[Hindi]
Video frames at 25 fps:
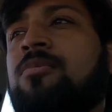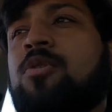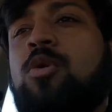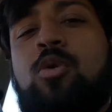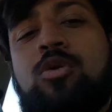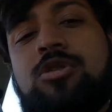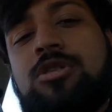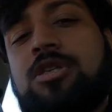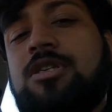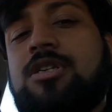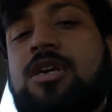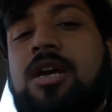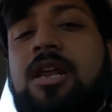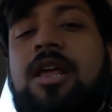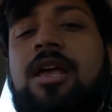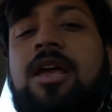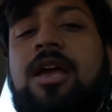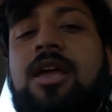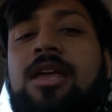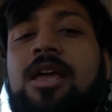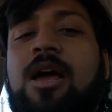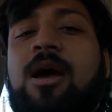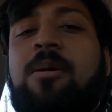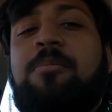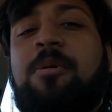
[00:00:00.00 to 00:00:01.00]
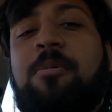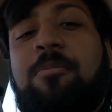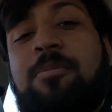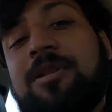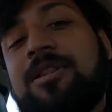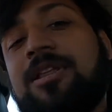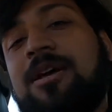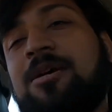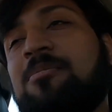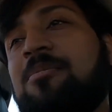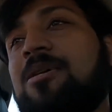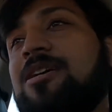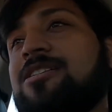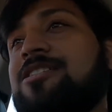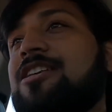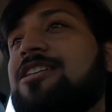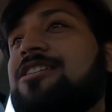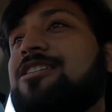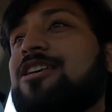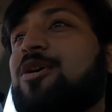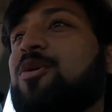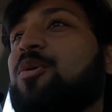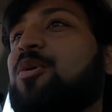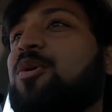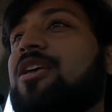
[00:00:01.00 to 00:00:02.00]
कोशिश करेंगे यहाँ पे पतंगबाजी
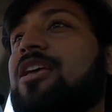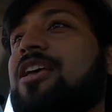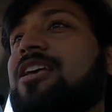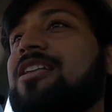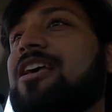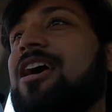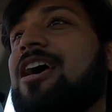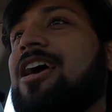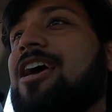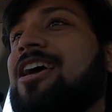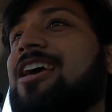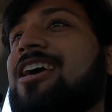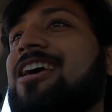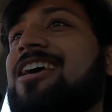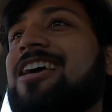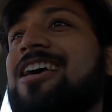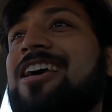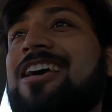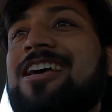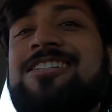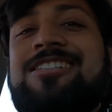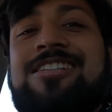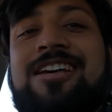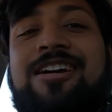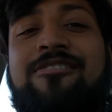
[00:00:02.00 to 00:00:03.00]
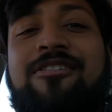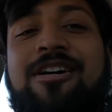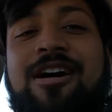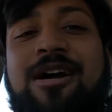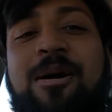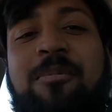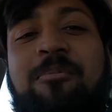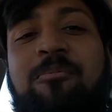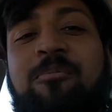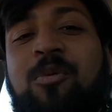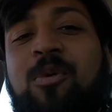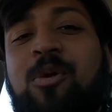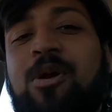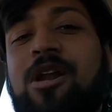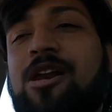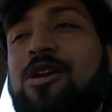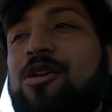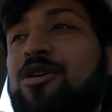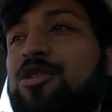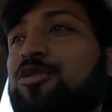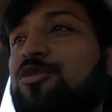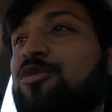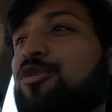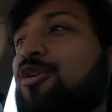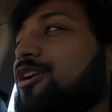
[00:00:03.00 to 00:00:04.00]
ज़रूर की जाए इस हवा का पूरा
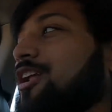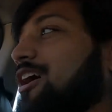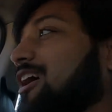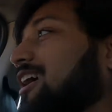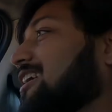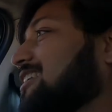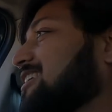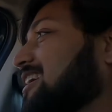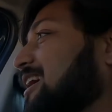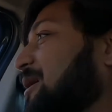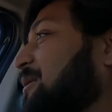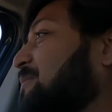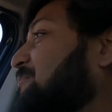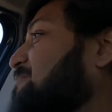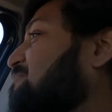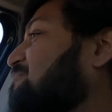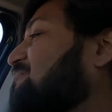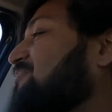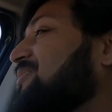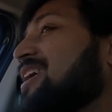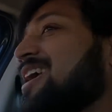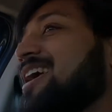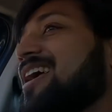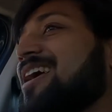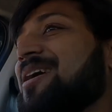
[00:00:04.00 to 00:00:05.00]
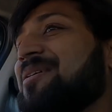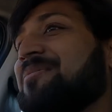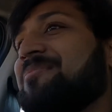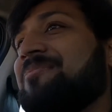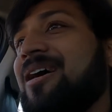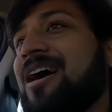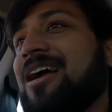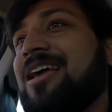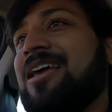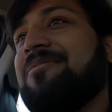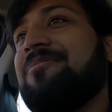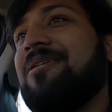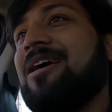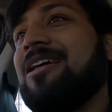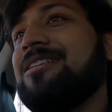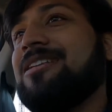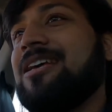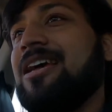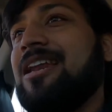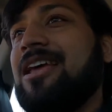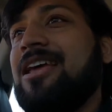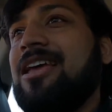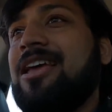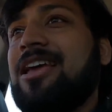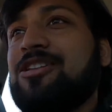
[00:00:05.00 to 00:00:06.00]
लुत्फ उठाया जाए बाकी बात
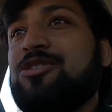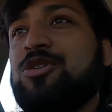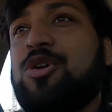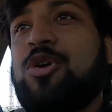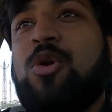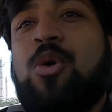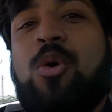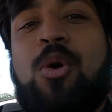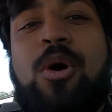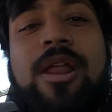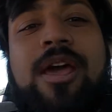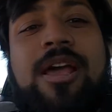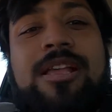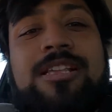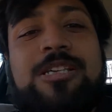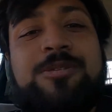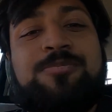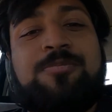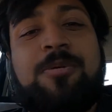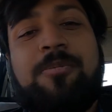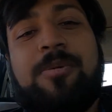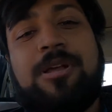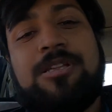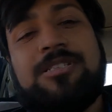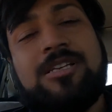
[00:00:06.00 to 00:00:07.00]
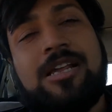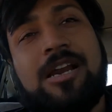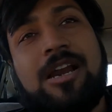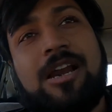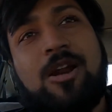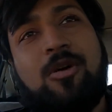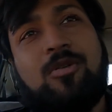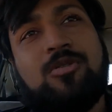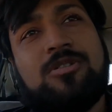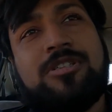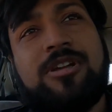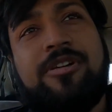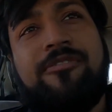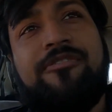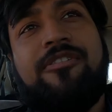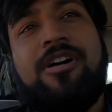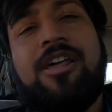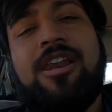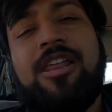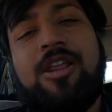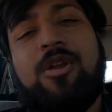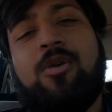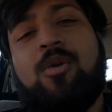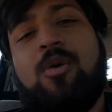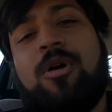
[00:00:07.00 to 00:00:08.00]
करें ये जो रोड है जिस पे मैं चल रहा हूँ सम
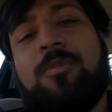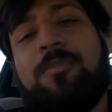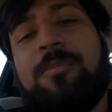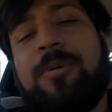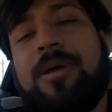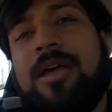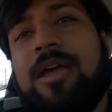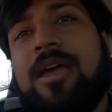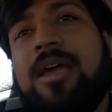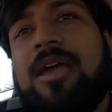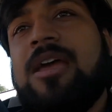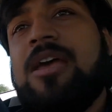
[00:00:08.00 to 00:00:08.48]
वाली रोड पे